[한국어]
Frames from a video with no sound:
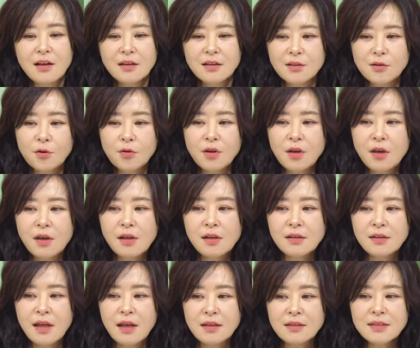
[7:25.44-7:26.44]
그렇게
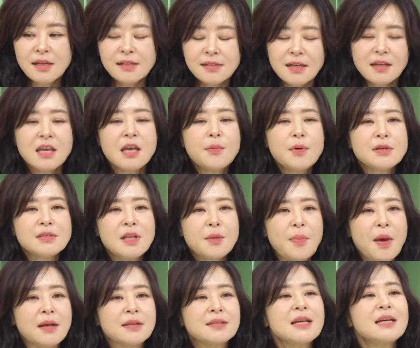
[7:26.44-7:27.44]
일단 살짝 해봤을 때
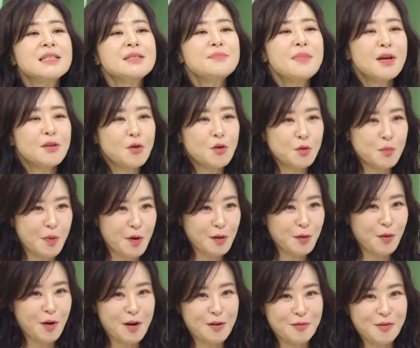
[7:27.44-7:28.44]
140만 원은
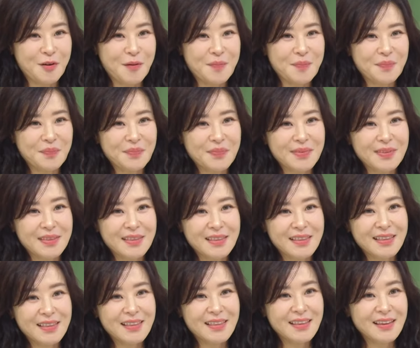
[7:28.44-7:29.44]
벌더라고요.
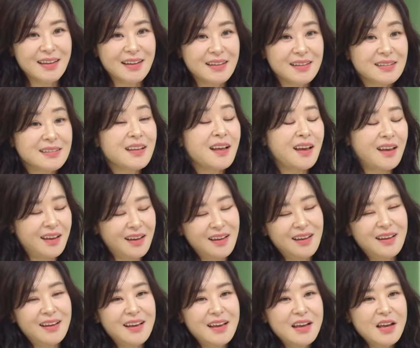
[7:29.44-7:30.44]
네.
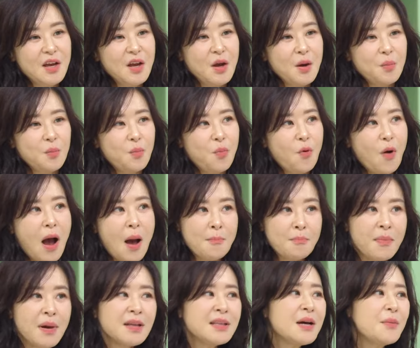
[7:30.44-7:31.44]
뭐
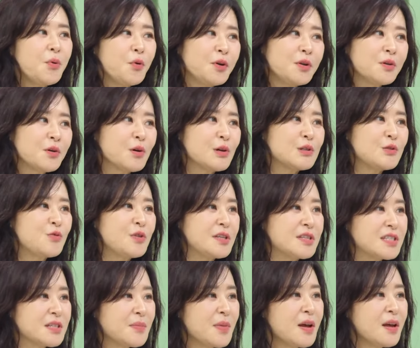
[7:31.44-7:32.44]
안 많아 보이는 걸 수도
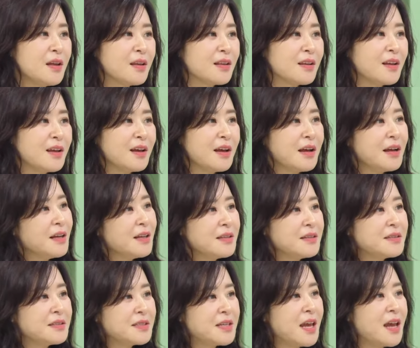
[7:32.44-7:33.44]
있지만
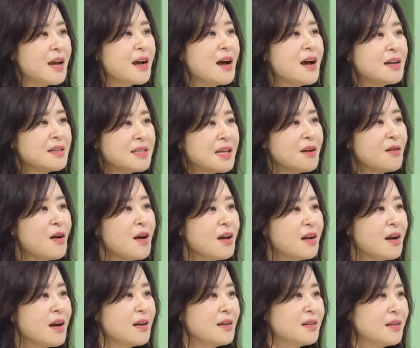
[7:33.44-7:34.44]
제가
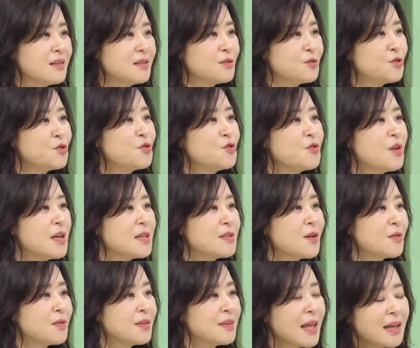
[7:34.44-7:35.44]
생활하는
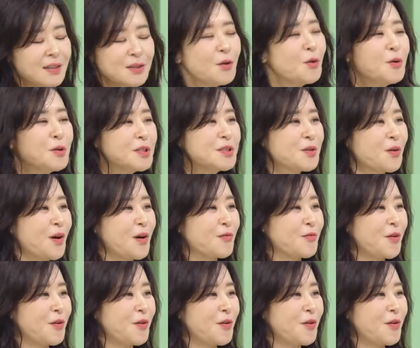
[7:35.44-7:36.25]
수준에서 딱 떨어지더라고요.